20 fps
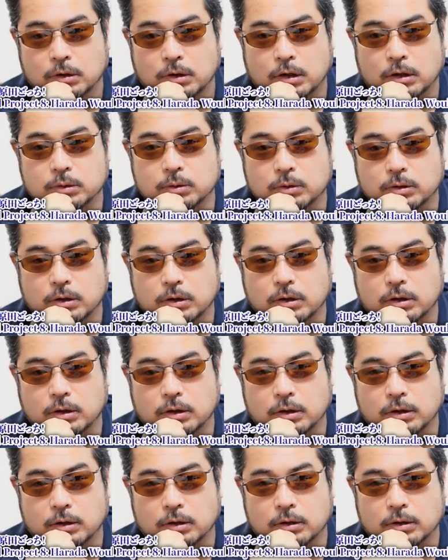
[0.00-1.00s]
あの
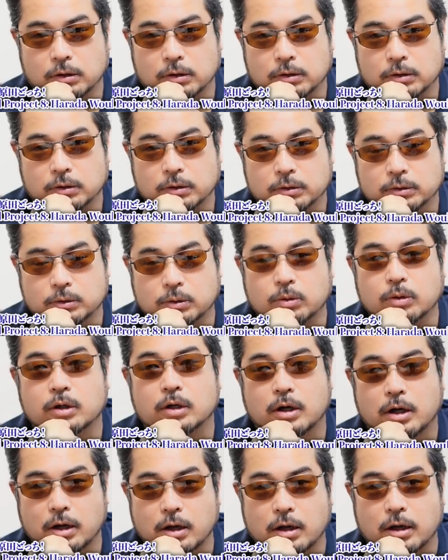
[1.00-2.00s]
ねこ
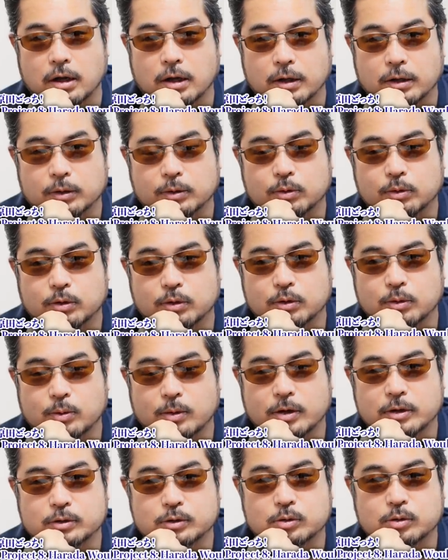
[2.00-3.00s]
れが俺の
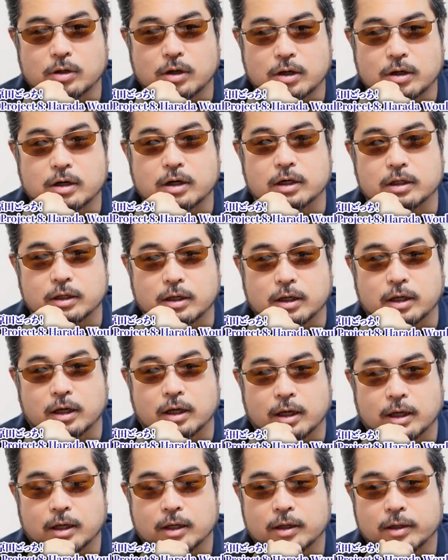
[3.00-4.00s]
場合ちょっと厄介で、はい
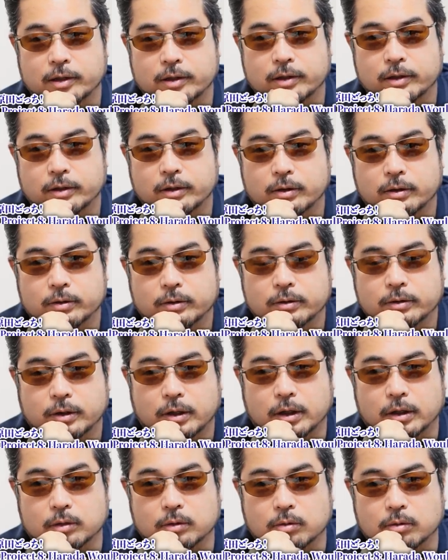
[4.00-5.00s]
はい、
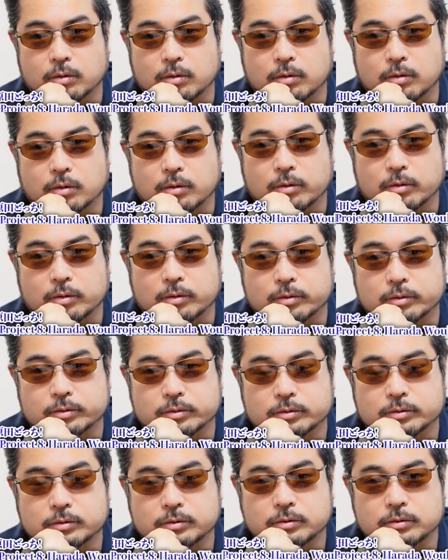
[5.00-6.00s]
あの
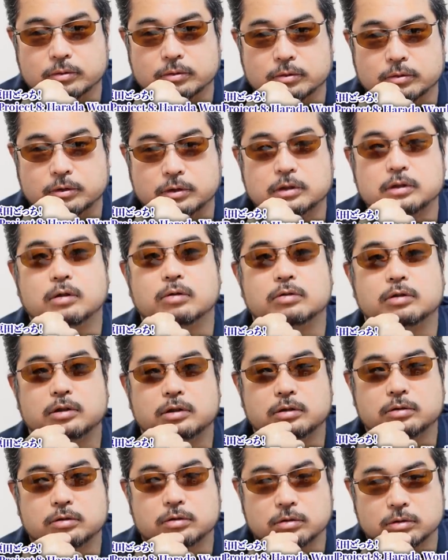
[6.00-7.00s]
後ろ
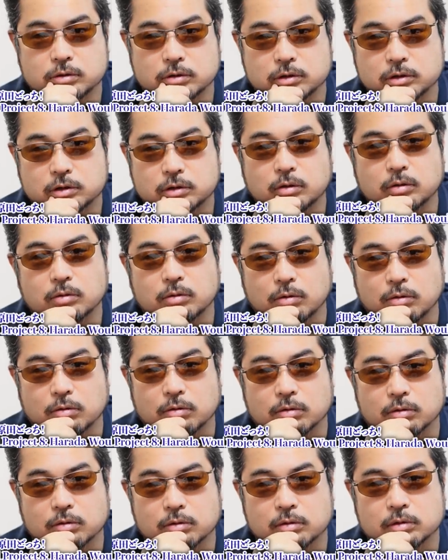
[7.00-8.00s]
にいる人
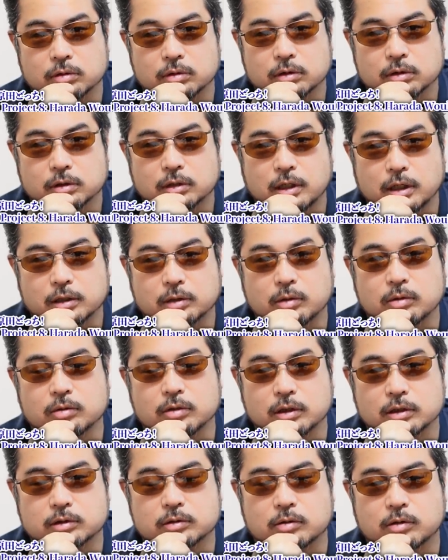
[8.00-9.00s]
のがど
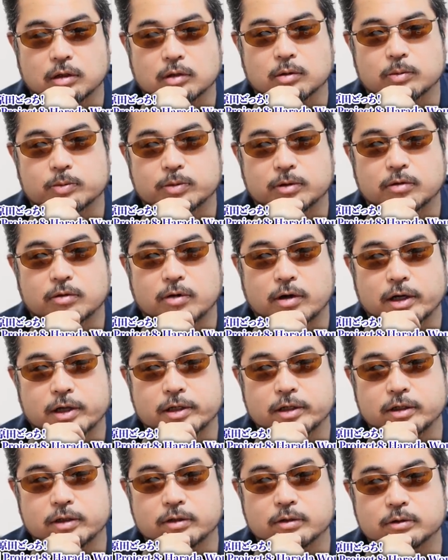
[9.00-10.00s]
んな人かの
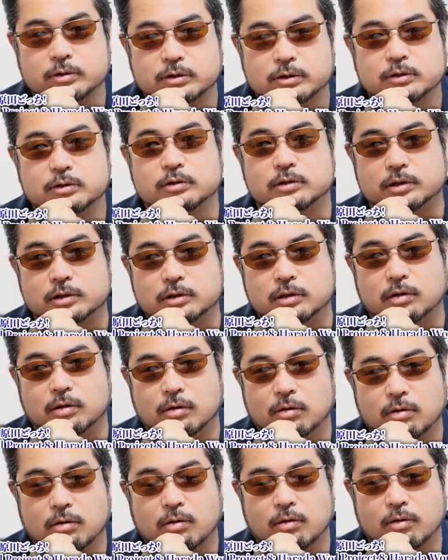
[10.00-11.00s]
プロファイリングをするんですよ。
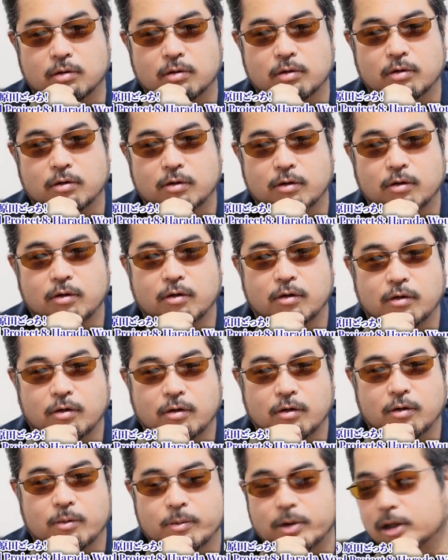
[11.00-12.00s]

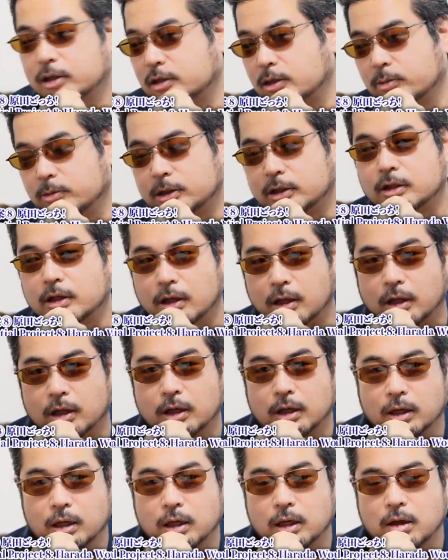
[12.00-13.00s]
パッて見て、
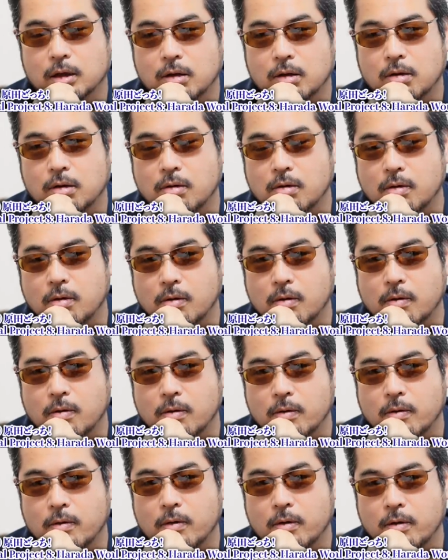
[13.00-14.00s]
ああなるほど、
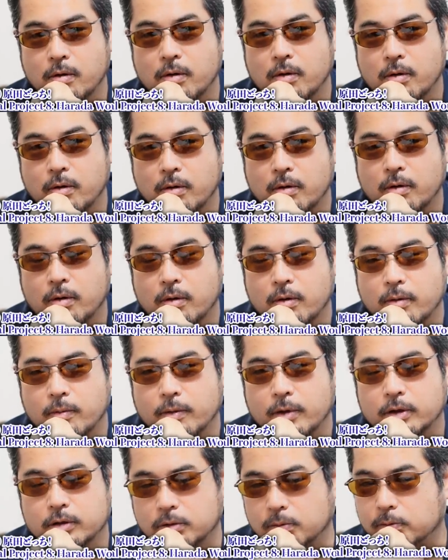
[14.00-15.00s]

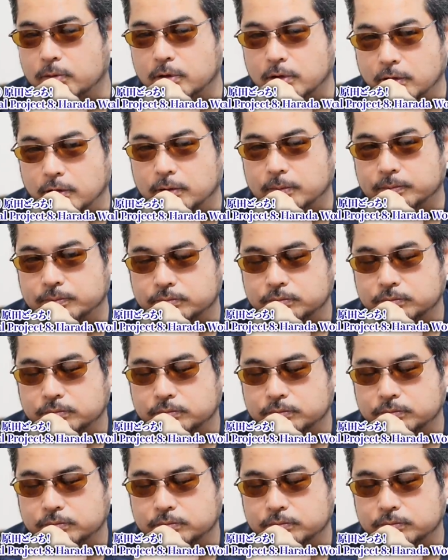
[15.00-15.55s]
パッと見て、